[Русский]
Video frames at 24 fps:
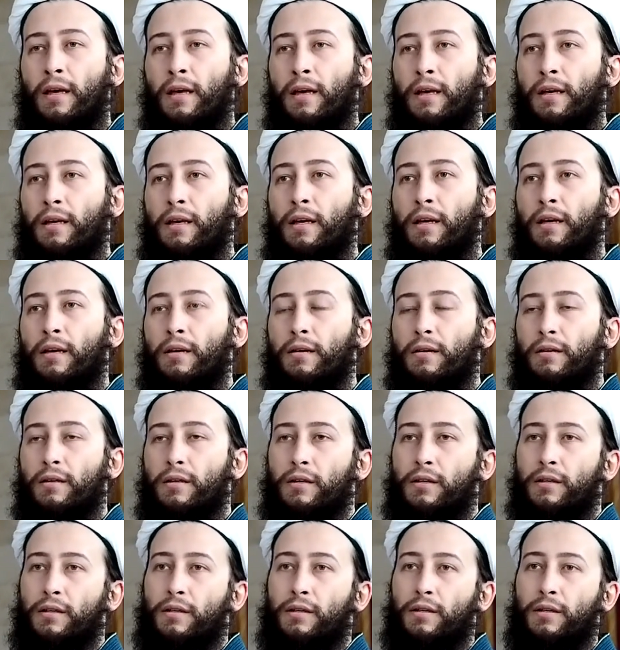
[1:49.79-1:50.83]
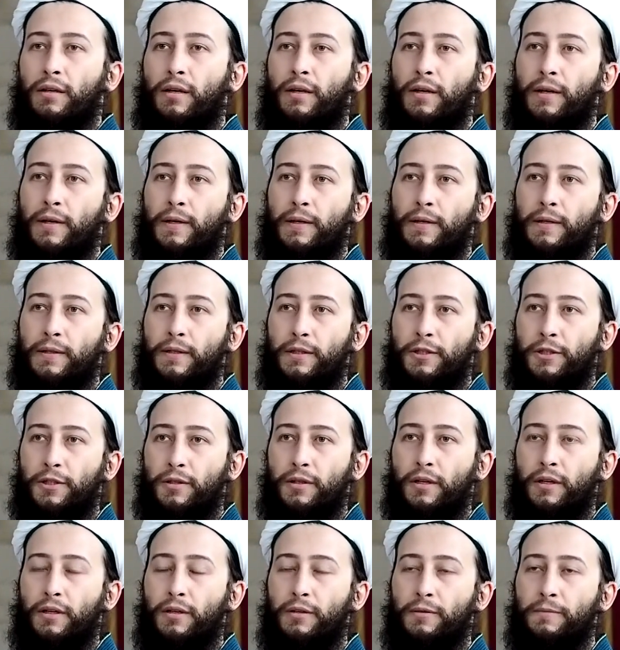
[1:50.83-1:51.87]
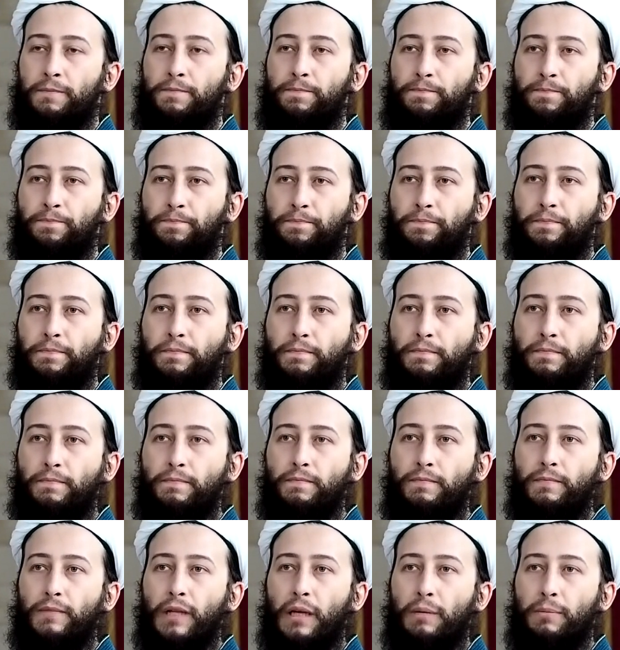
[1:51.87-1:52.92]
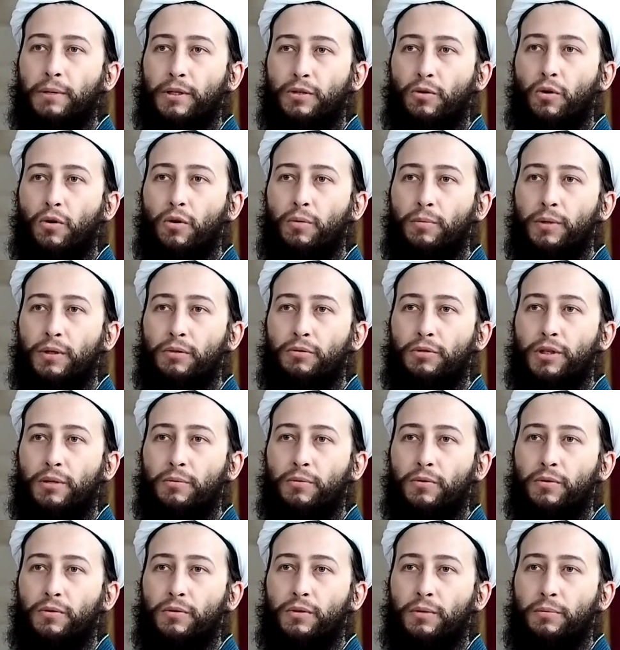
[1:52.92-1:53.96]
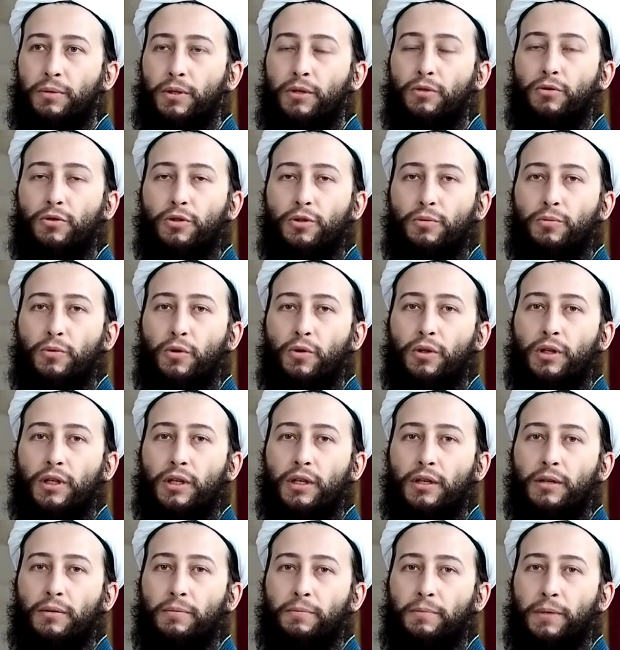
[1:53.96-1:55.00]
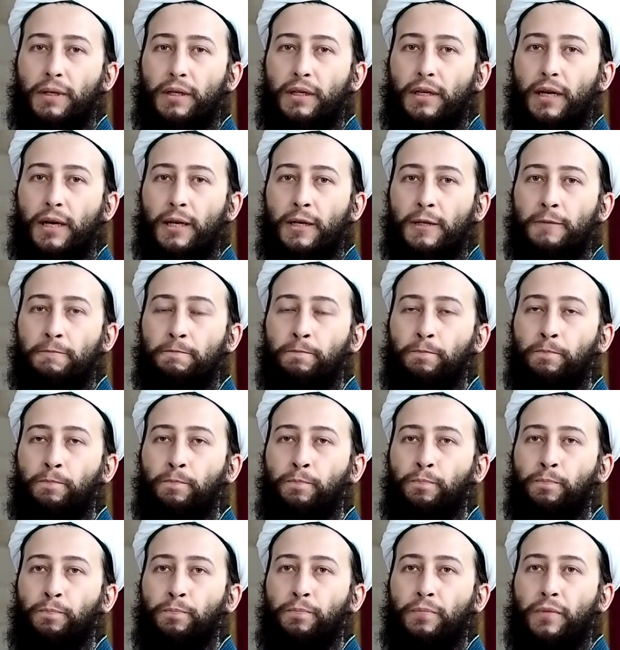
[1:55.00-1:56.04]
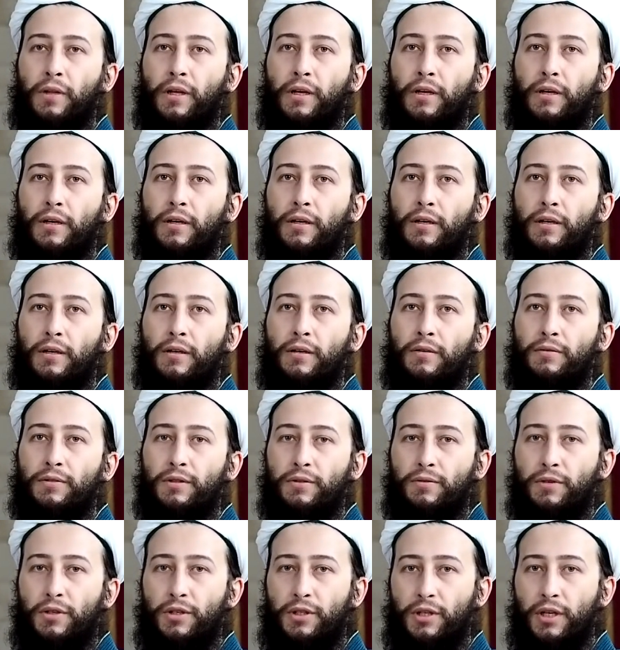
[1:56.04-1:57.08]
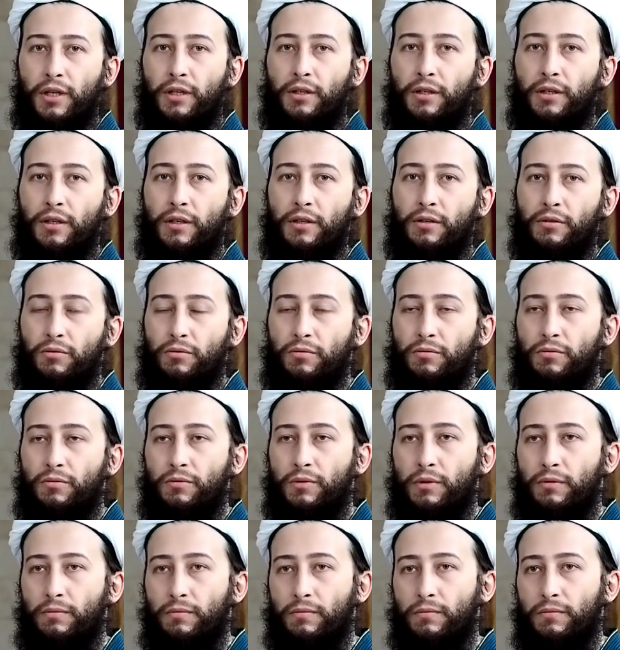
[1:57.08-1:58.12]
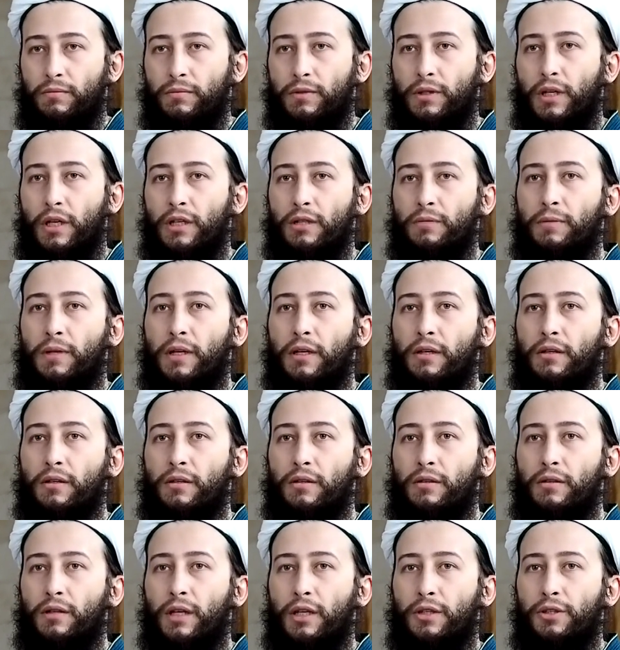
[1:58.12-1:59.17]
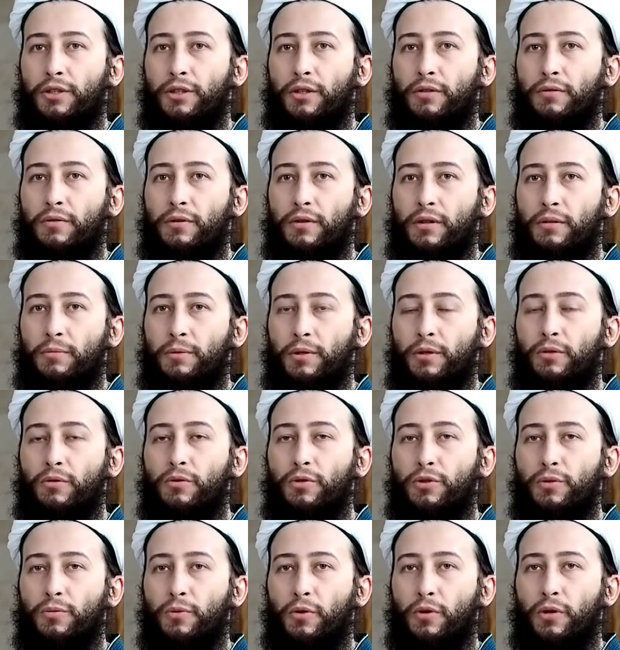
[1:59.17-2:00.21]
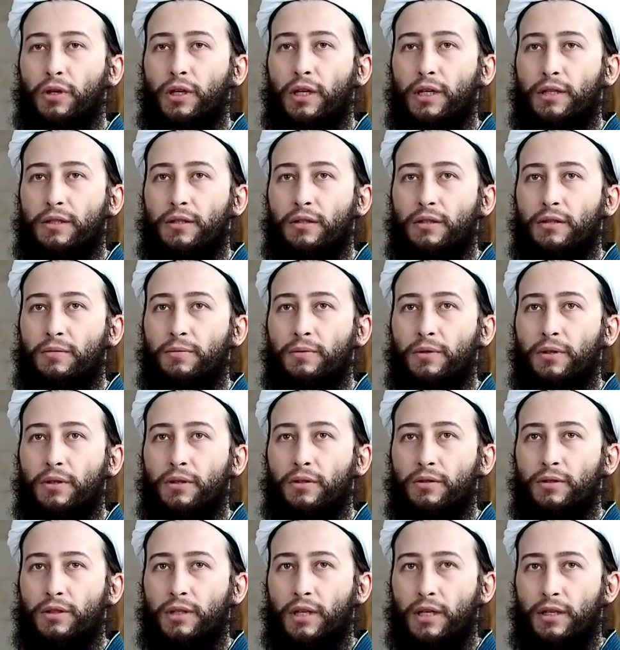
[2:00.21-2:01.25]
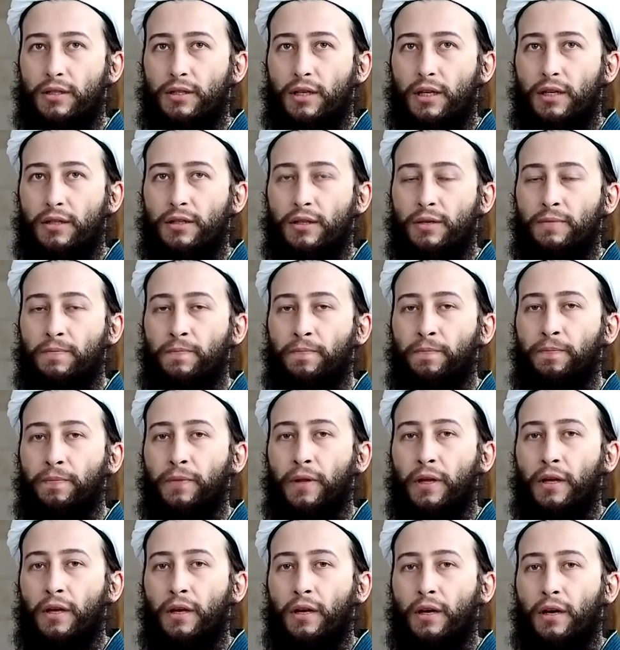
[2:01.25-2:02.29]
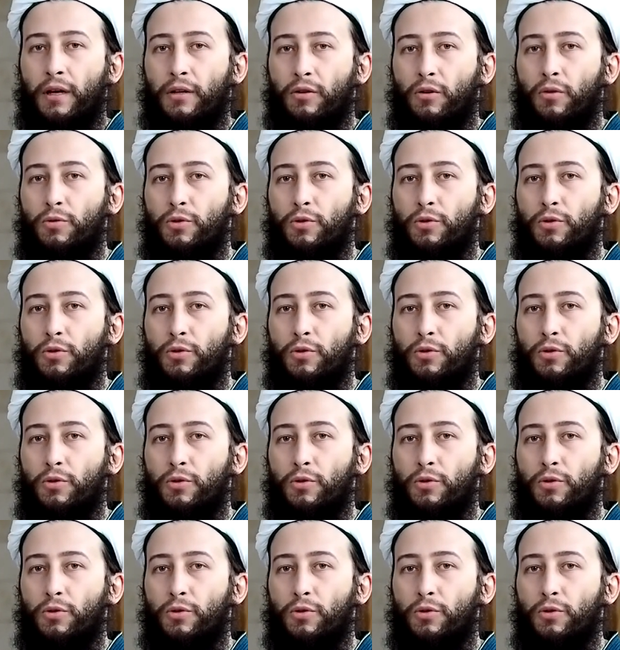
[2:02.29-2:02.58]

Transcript: И значит, поскольку мы эту тему на предыдущем уроке подняли, в завершении, скажем так, начатого на предыдущем уроке хотелось бы сказать о том,